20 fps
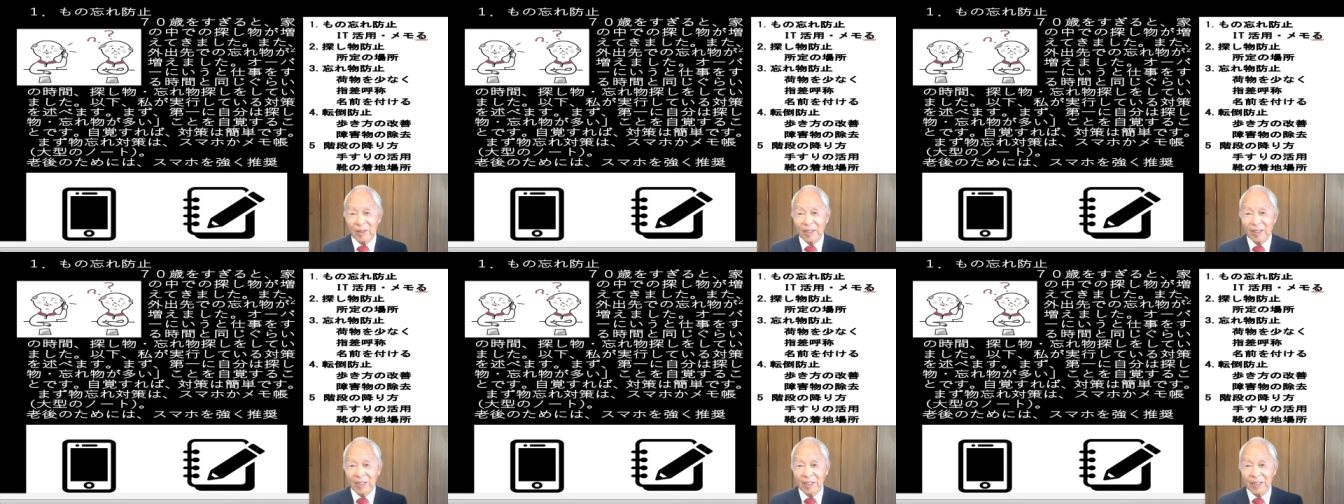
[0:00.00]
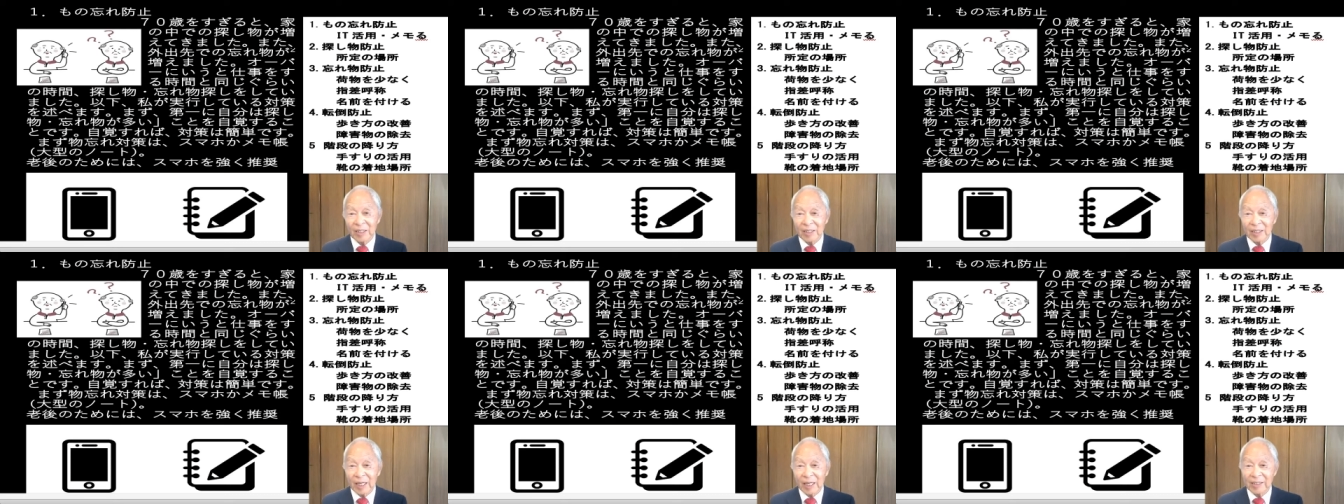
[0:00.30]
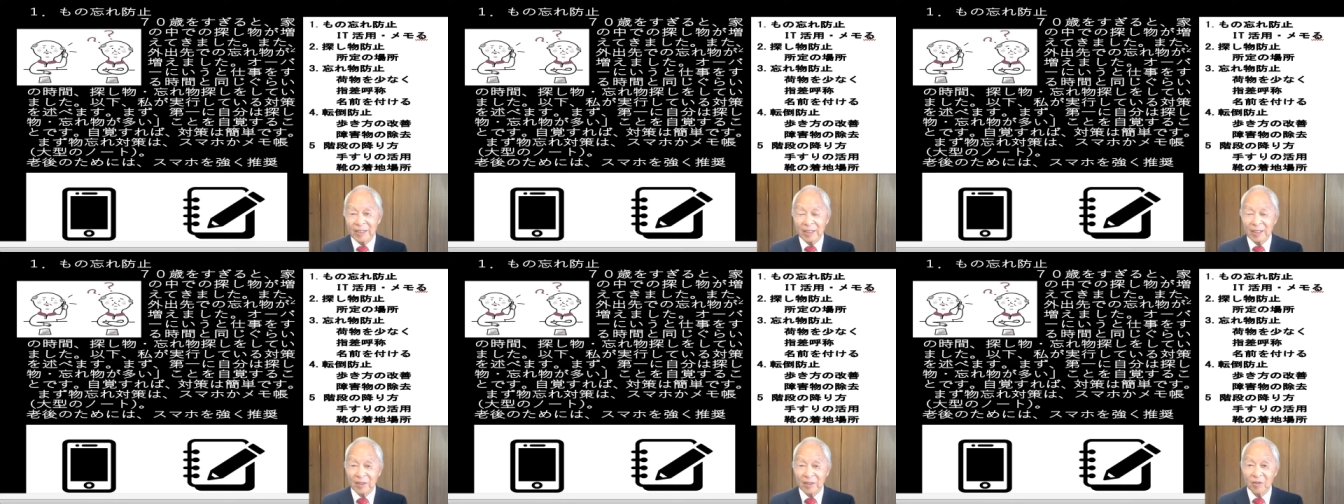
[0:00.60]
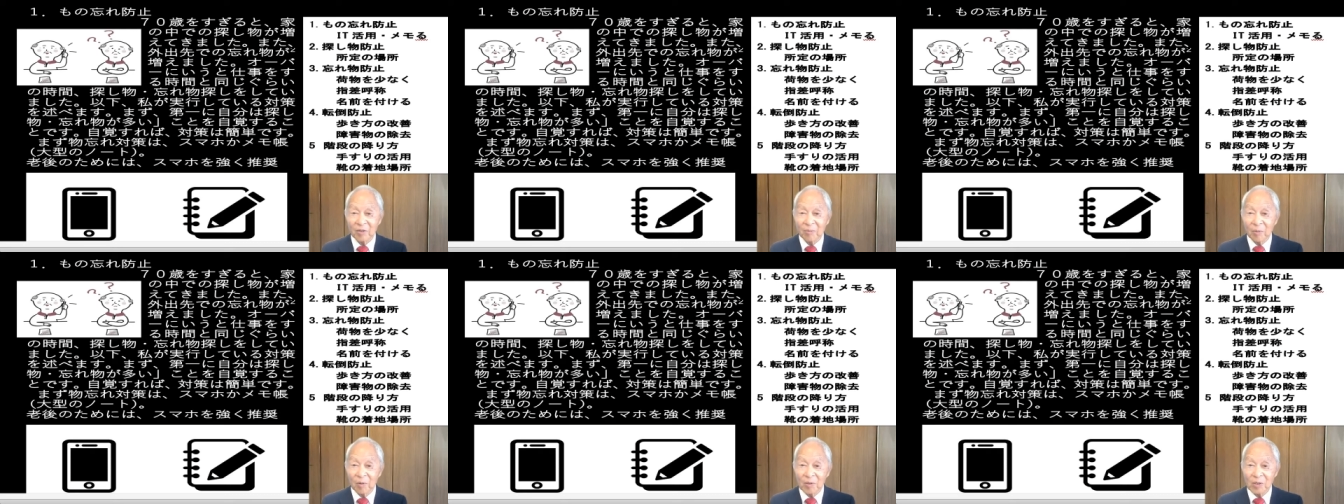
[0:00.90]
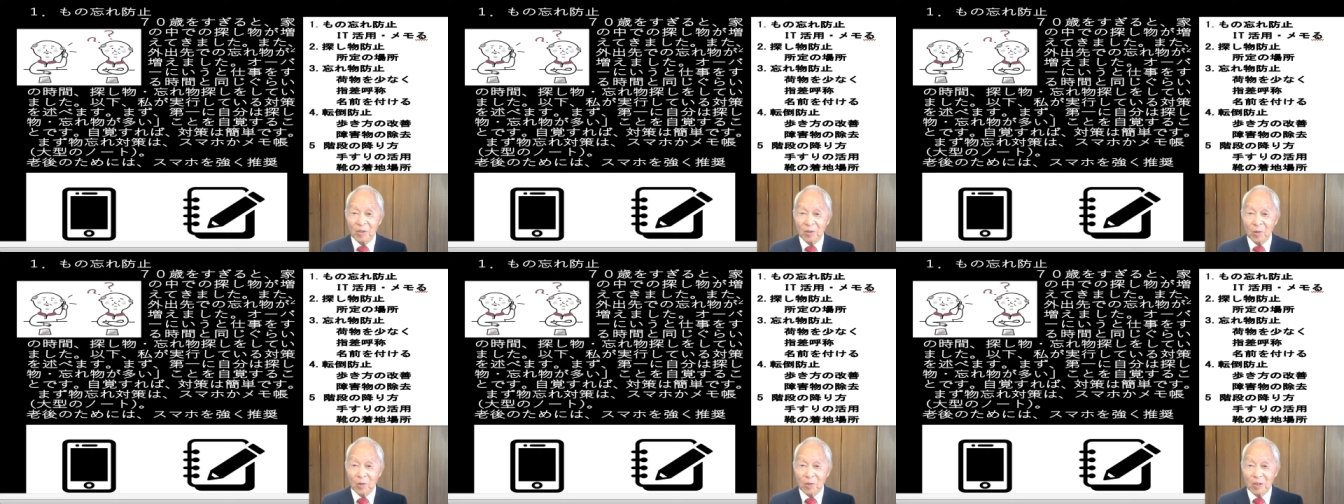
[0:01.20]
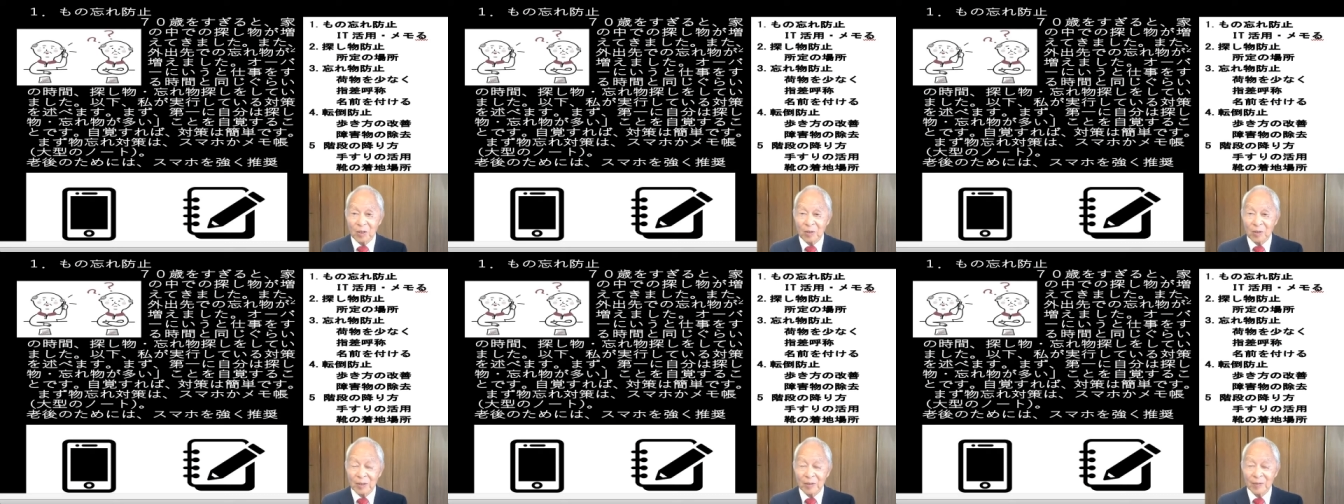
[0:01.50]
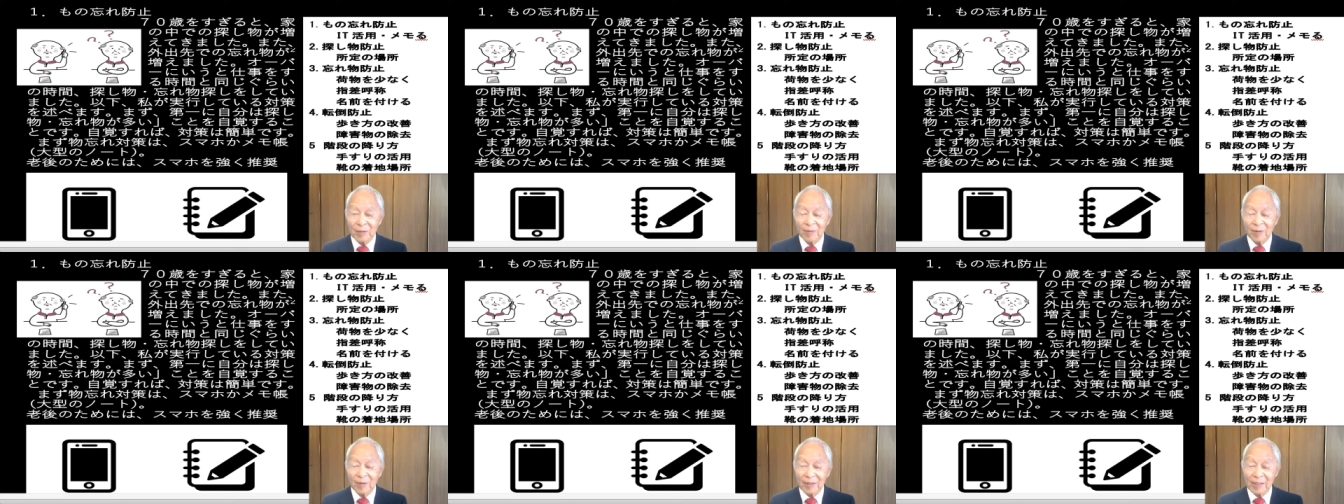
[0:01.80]
え対策の防止として
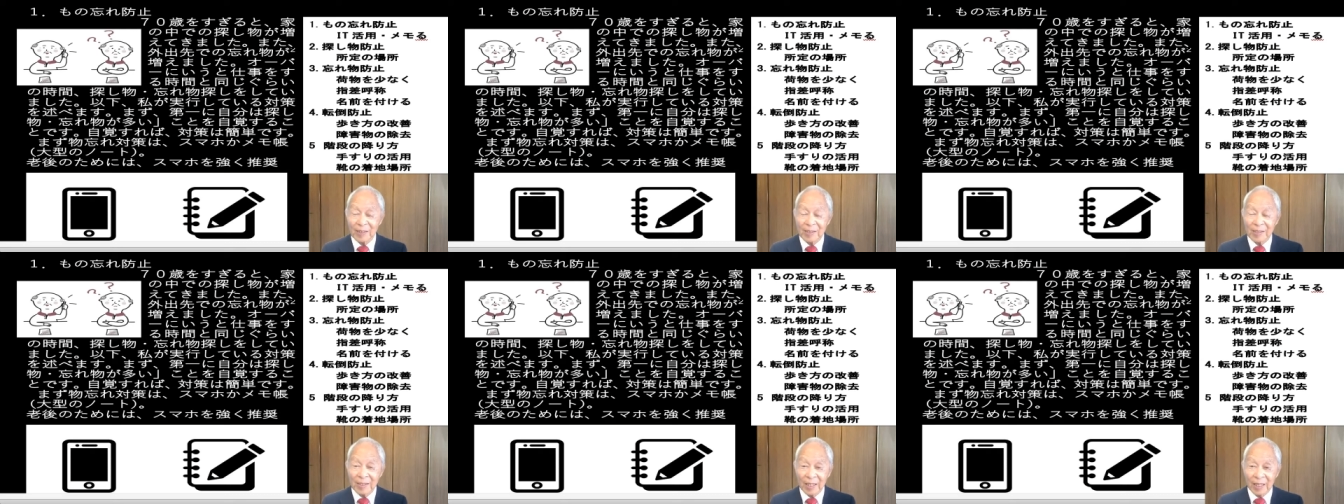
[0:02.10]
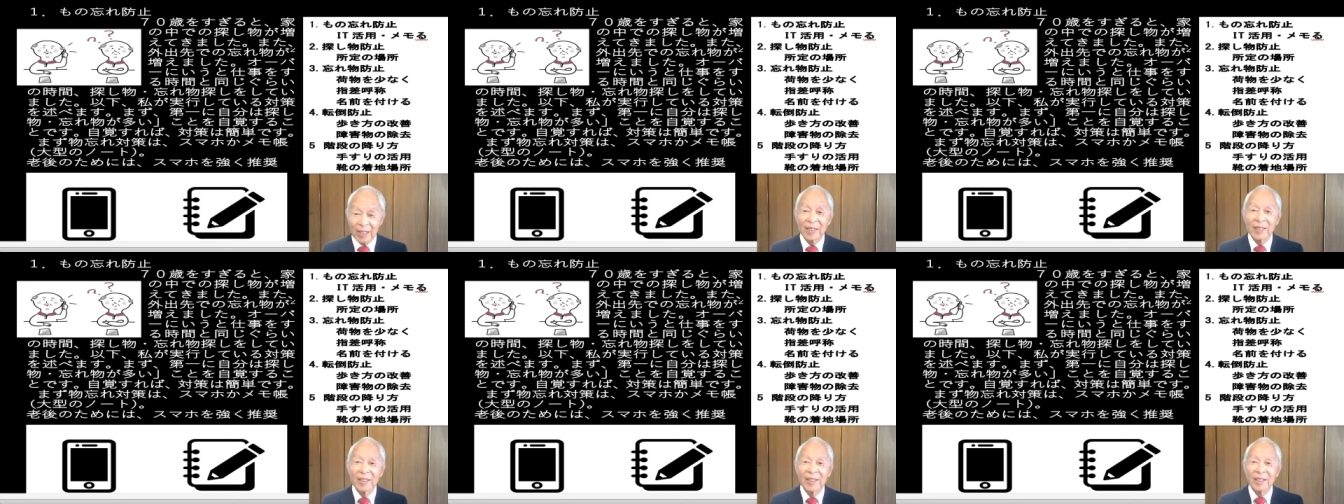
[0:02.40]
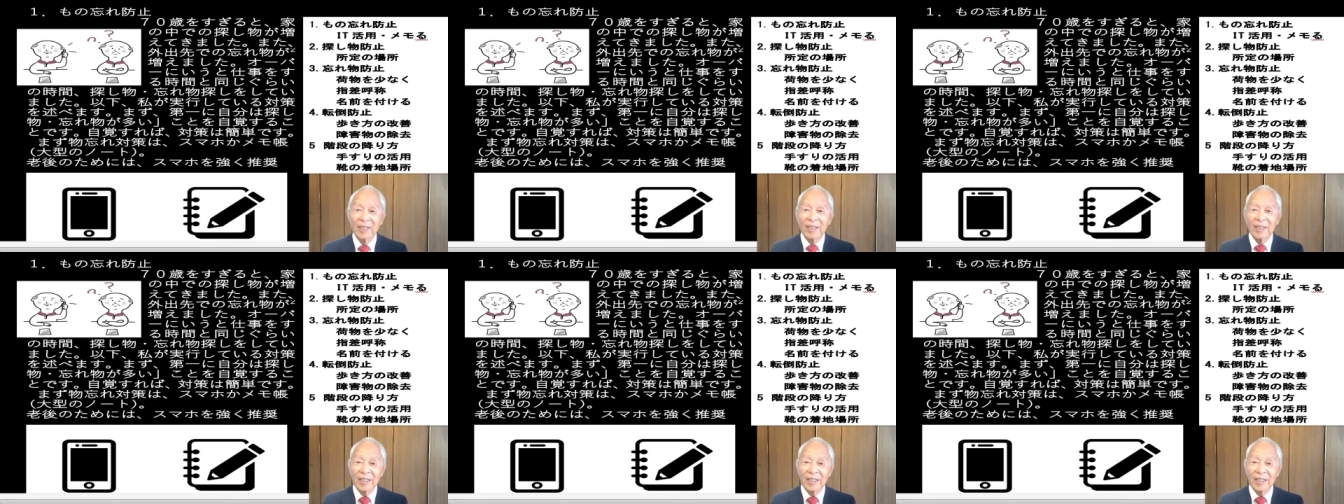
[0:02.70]
はですね、